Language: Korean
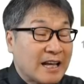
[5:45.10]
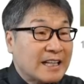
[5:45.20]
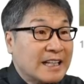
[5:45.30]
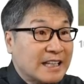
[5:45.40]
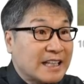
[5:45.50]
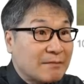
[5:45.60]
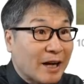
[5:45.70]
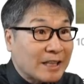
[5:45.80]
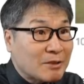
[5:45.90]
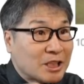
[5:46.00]
인기
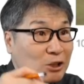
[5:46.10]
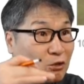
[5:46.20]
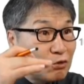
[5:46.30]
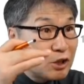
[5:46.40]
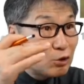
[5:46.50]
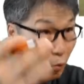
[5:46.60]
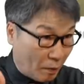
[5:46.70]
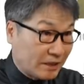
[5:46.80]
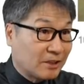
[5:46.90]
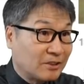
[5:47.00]
말하자면 시청률이
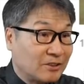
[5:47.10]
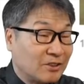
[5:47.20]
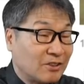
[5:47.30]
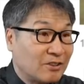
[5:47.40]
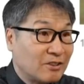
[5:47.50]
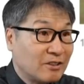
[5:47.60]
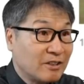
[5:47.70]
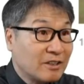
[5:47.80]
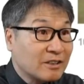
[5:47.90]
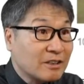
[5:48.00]
높아지거든요.
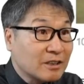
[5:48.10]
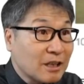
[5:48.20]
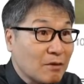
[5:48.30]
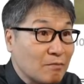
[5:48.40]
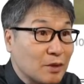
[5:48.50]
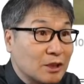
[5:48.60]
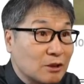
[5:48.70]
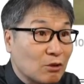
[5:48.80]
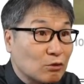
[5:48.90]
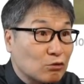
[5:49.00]
그렇다면
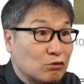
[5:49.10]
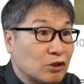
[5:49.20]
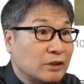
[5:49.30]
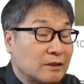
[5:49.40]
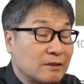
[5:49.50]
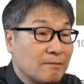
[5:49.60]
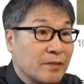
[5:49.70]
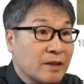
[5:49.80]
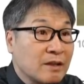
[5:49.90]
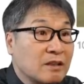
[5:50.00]
미스트롯2는
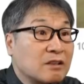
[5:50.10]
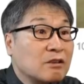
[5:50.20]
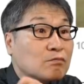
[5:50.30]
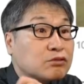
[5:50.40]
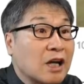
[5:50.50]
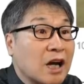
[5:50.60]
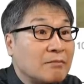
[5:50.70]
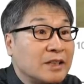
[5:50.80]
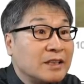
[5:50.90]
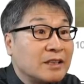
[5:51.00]
그런
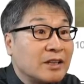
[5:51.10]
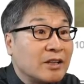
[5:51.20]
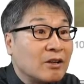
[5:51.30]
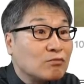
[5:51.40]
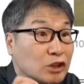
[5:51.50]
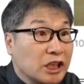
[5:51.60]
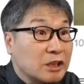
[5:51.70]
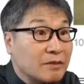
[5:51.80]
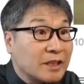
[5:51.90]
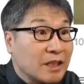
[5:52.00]
부담감이 있는 거예요.
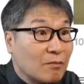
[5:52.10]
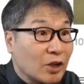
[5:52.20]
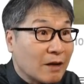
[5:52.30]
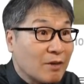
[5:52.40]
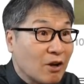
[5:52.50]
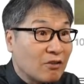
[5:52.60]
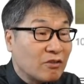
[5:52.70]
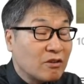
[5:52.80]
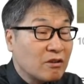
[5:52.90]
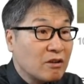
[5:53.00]
문제점이 있는 게
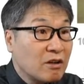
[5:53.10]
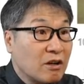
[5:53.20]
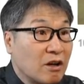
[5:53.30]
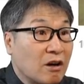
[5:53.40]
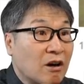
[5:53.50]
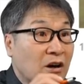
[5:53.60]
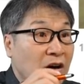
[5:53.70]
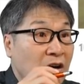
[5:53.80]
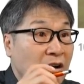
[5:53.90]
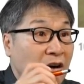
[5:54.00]
뭐냐면
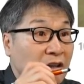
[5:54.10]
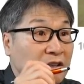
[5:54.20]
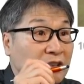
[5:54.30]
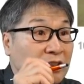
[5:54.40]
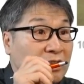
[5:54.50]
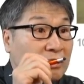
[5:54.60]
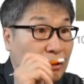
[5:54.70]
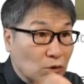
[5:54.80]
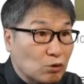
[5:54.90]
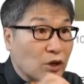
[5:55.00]
어, 이
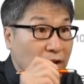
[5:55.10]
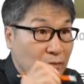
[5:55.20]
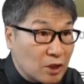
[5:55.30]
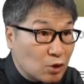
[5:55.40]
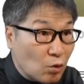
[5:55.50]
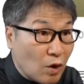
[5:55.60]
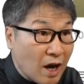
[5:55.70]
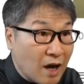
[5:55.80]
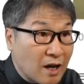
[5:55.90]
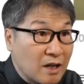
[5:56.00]
트로트의
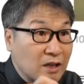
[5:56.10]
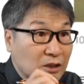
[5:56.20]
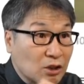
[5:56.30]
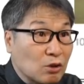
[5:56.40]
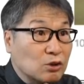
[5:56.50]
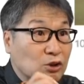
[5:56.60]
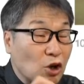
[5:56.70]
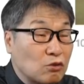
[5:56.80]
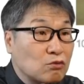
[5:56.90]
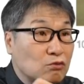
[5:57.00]
민족화, 트롯
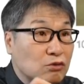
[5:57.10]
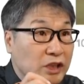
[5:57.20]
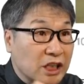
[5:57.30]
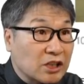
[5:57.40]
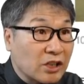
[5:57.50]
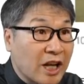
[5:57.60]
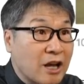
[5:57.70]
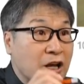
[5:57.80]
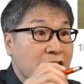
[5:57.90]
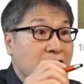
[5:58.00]
전국체전에
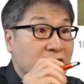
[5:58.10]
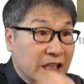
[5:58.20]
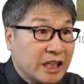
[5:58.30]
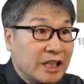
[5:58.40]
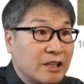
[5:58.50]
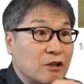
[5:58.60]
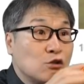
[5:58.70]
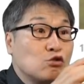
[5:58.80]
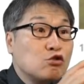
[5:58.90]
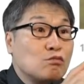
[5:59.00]
니
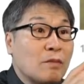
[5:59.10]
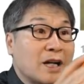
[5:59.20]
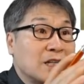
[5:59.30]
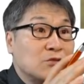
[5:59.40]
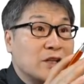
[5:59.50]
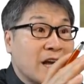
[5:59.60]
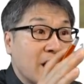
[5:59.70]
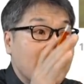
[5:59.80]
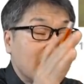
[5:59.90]
중반 이후에